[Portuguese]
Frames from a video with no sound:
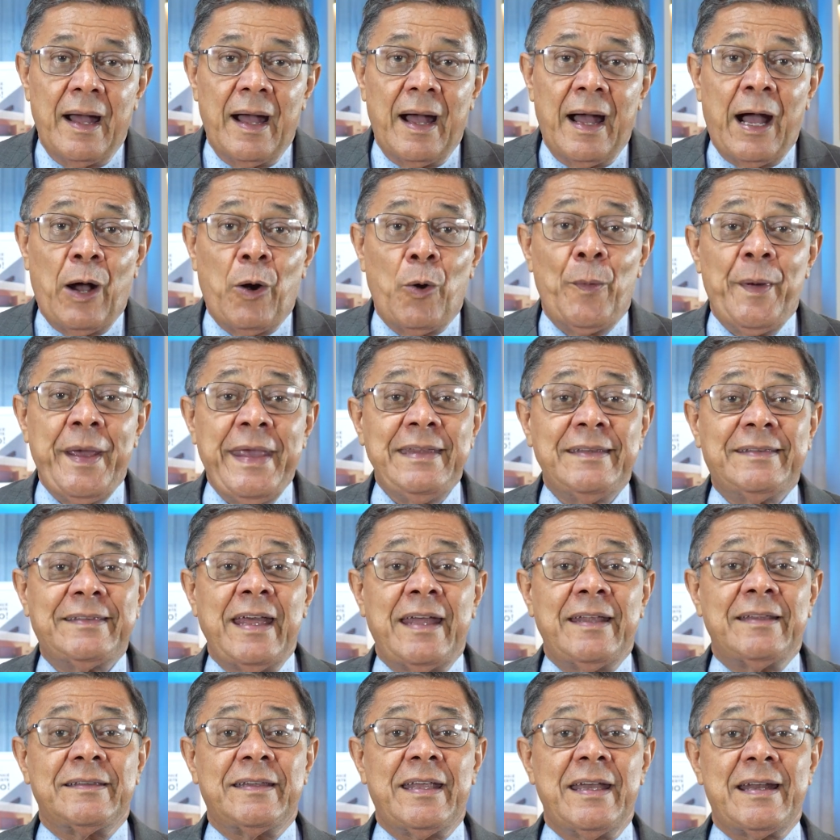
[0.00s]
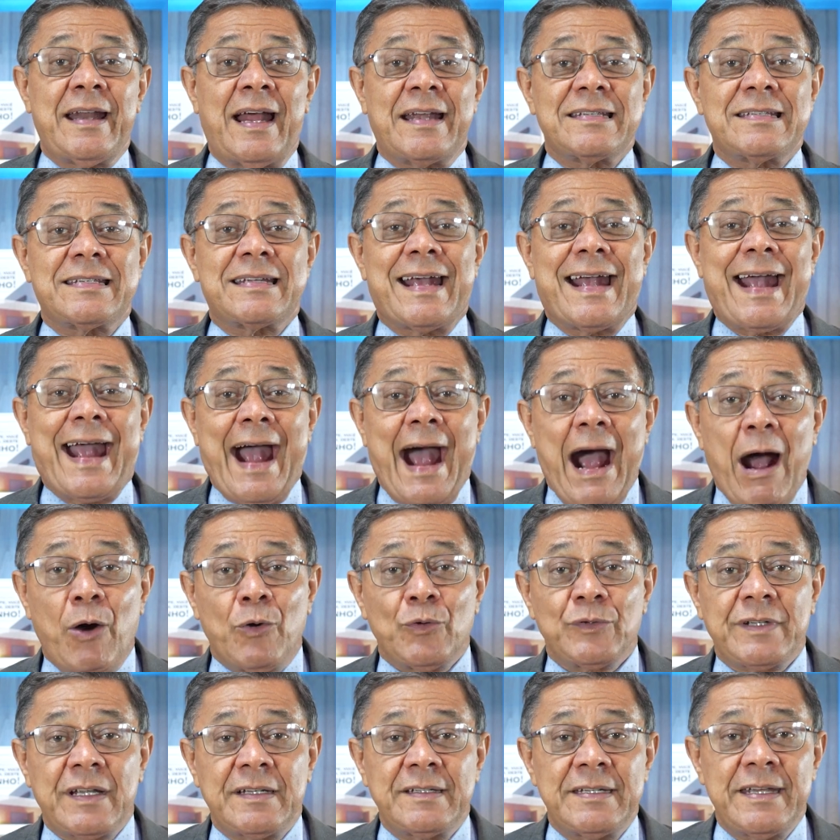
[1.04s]
Ao entender as
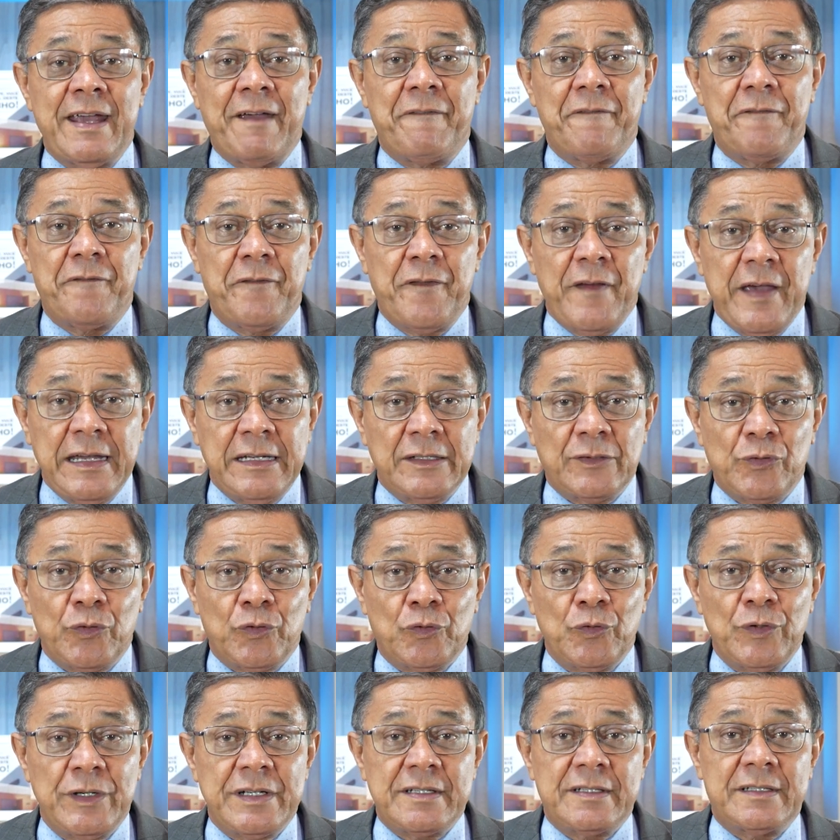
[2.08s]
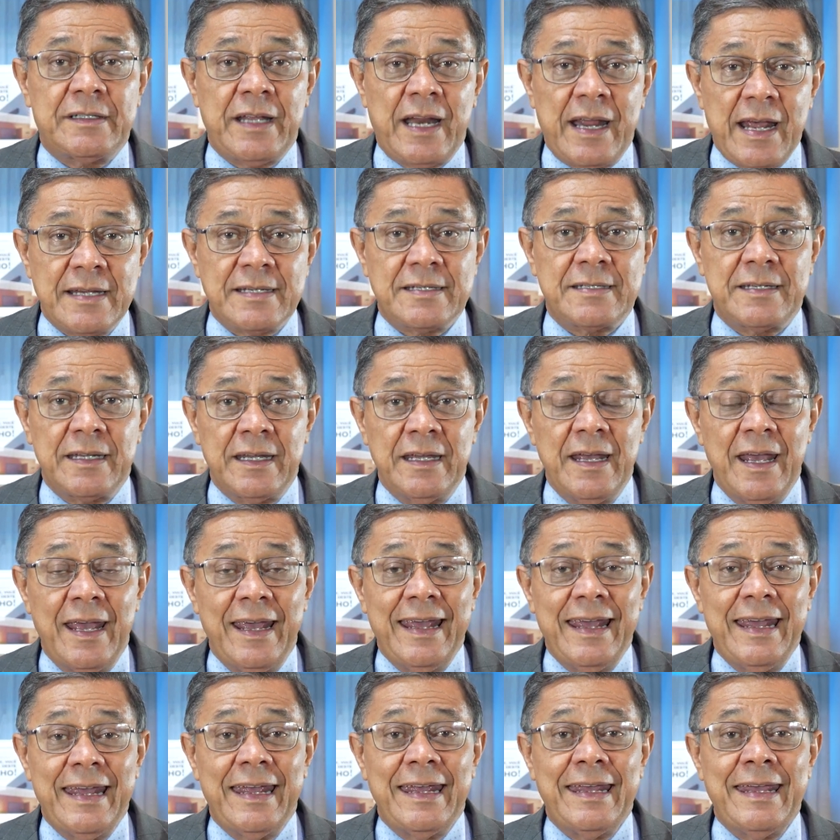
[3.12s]
causas e efeitos do estresse
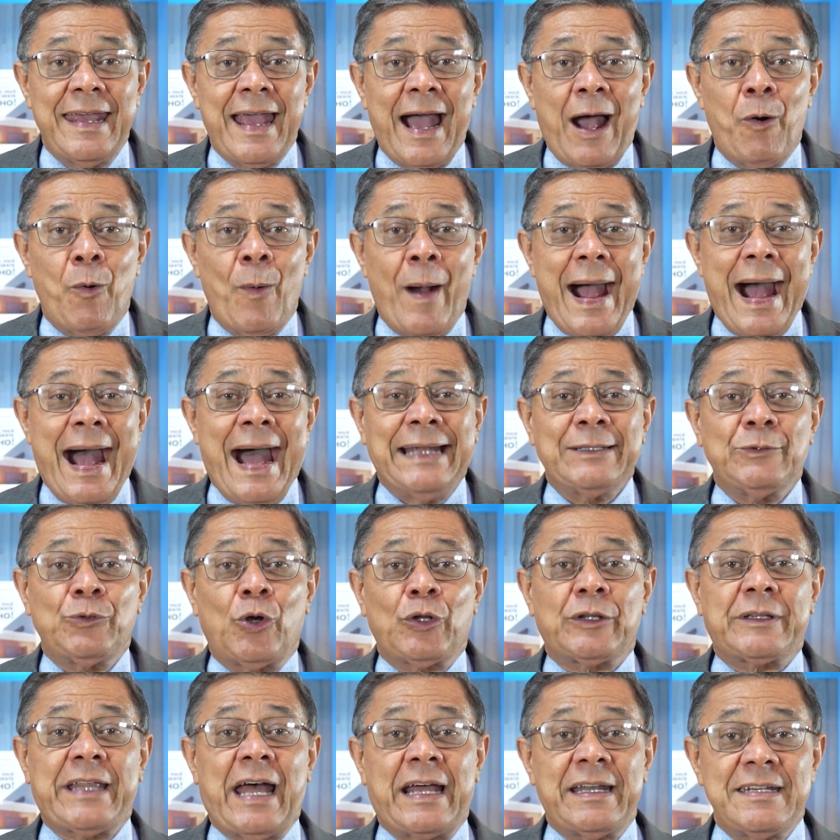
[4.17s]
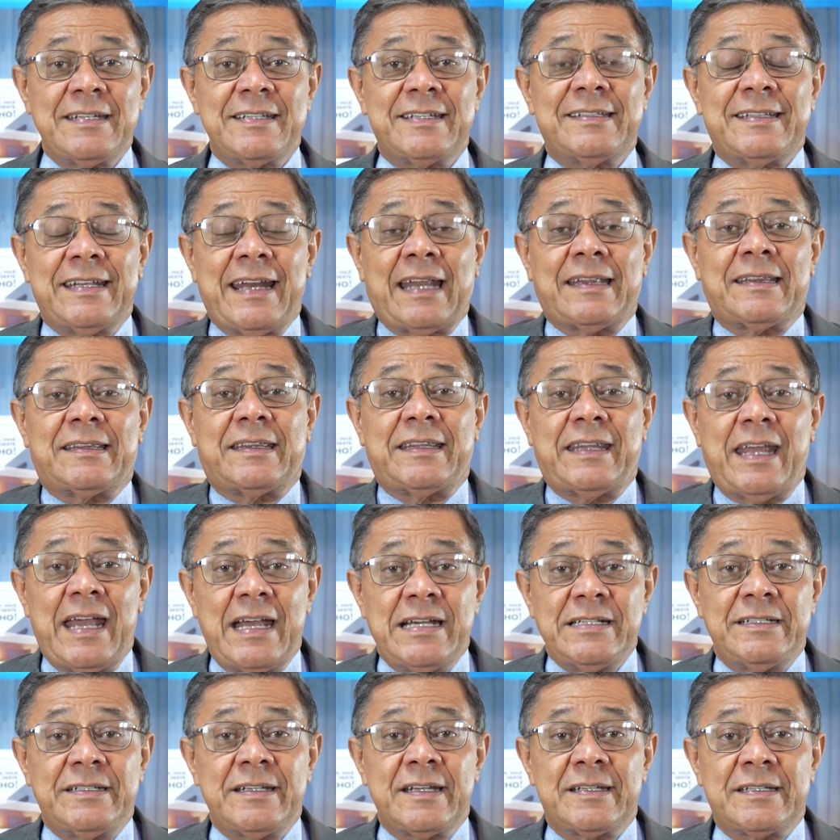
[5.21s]
e ao adotar
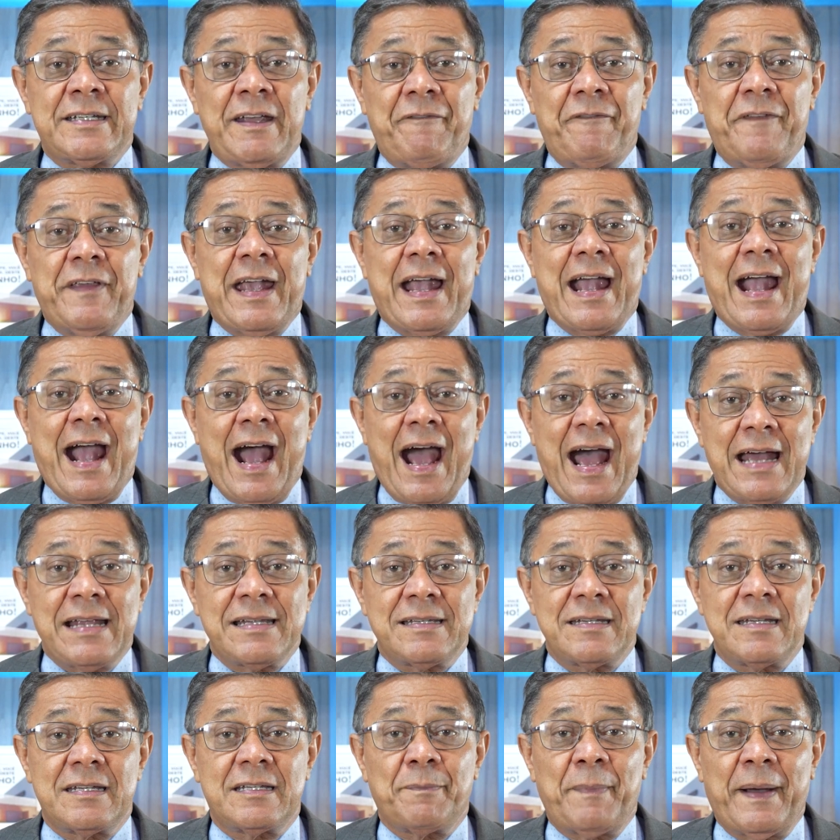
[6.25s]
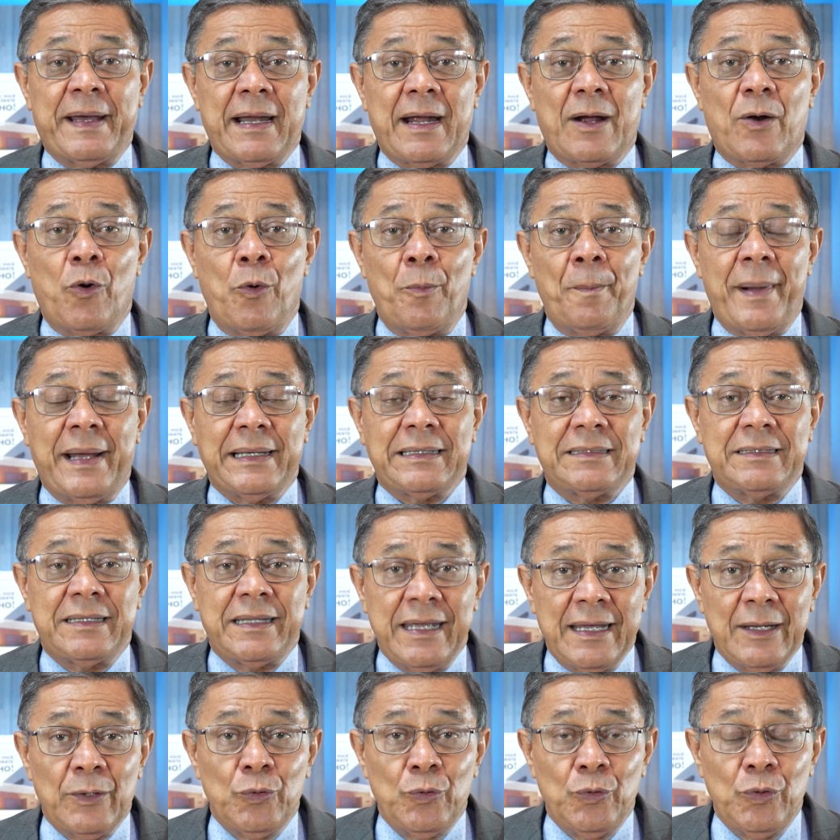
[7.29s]
estratégias eficazes para
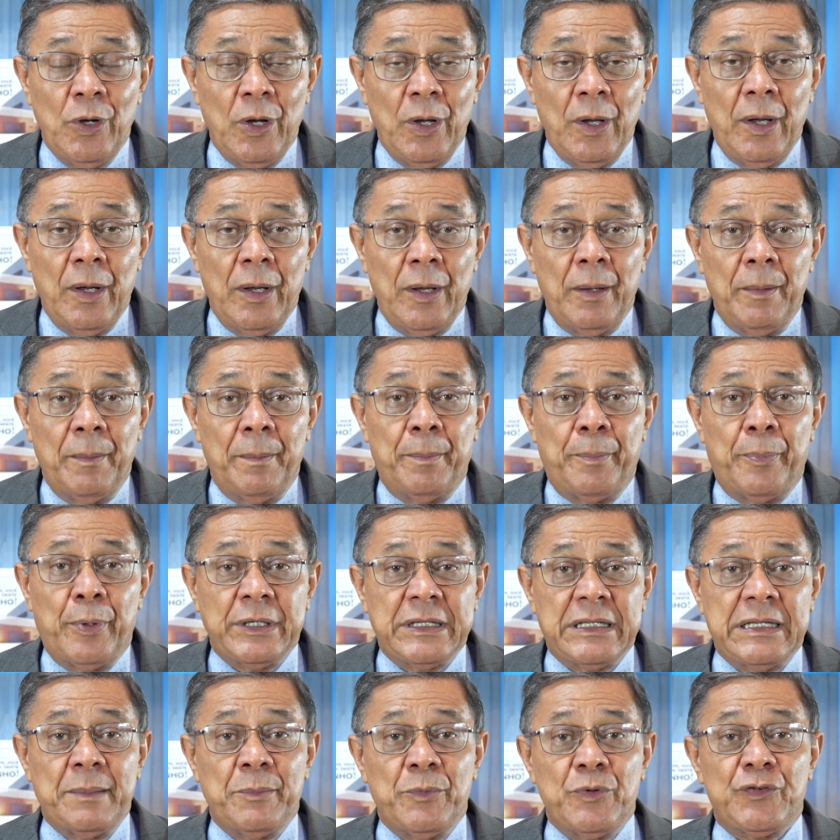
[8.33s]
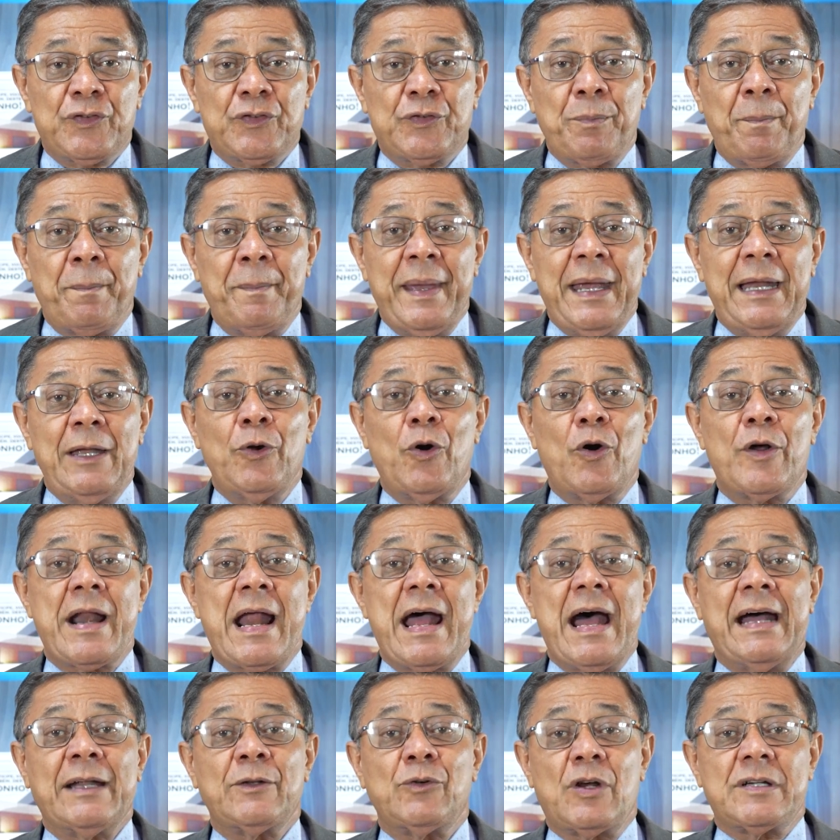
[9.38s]
combatê-lo, podemos
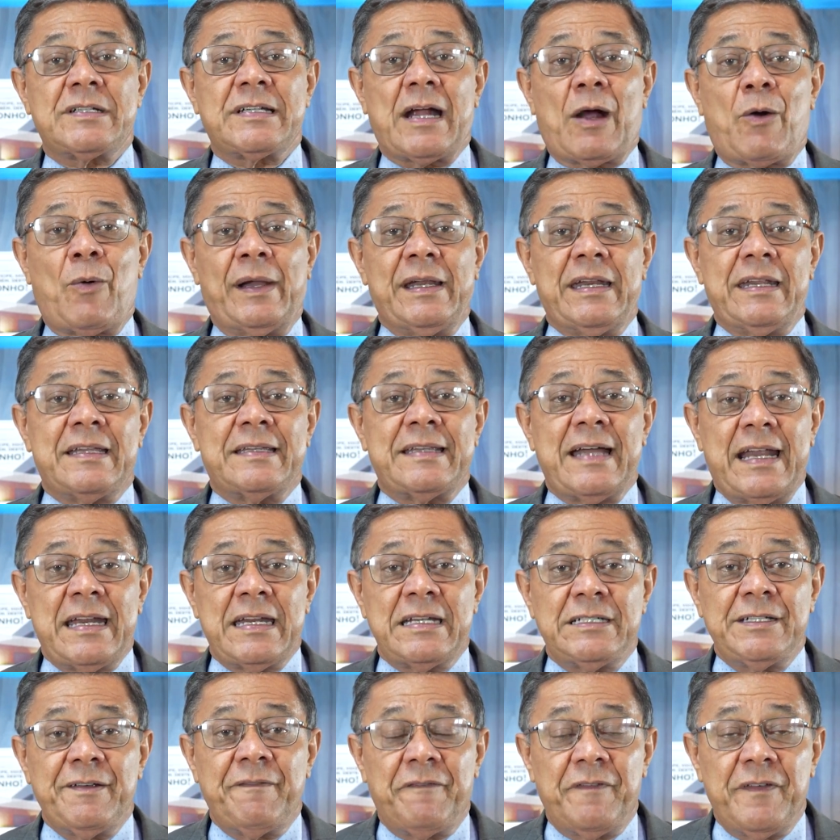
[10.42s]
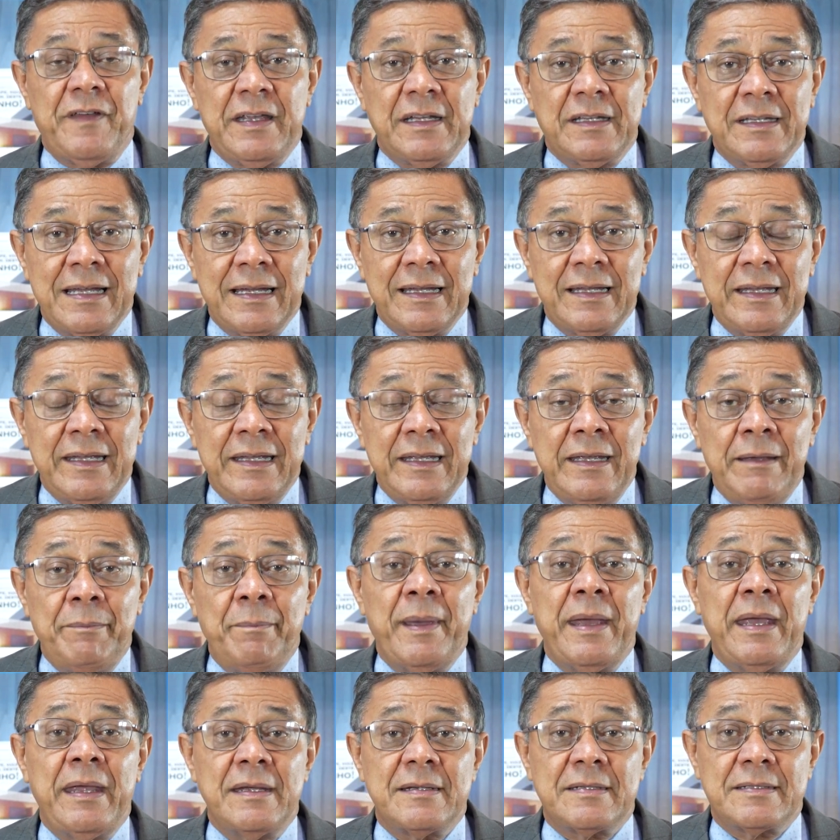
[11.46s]
melhorar nossa qualidade de vida e
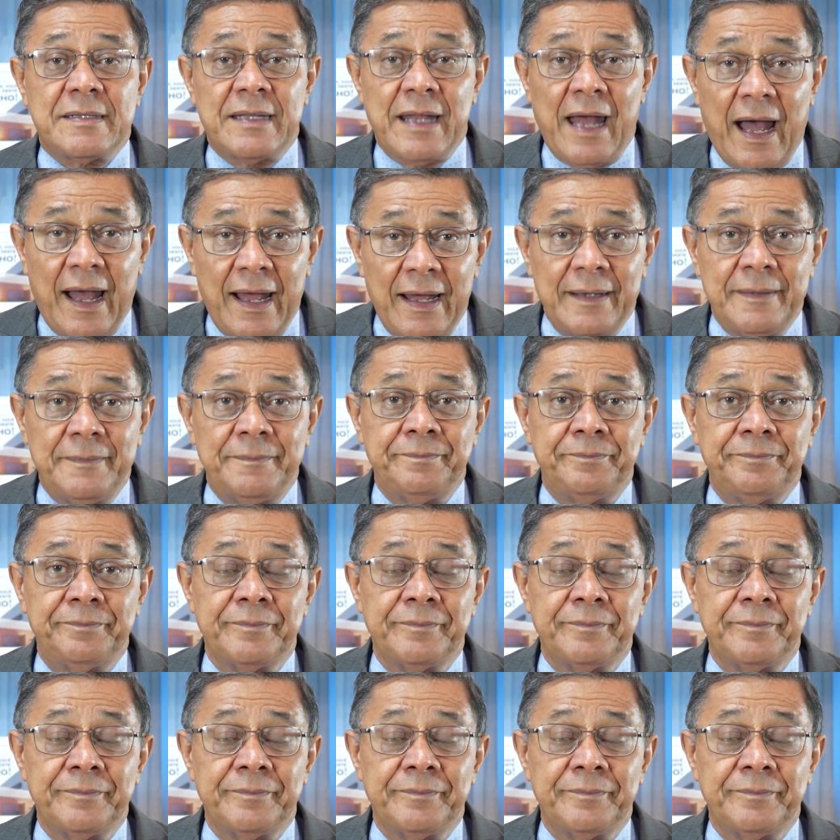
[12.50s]
bem-estar.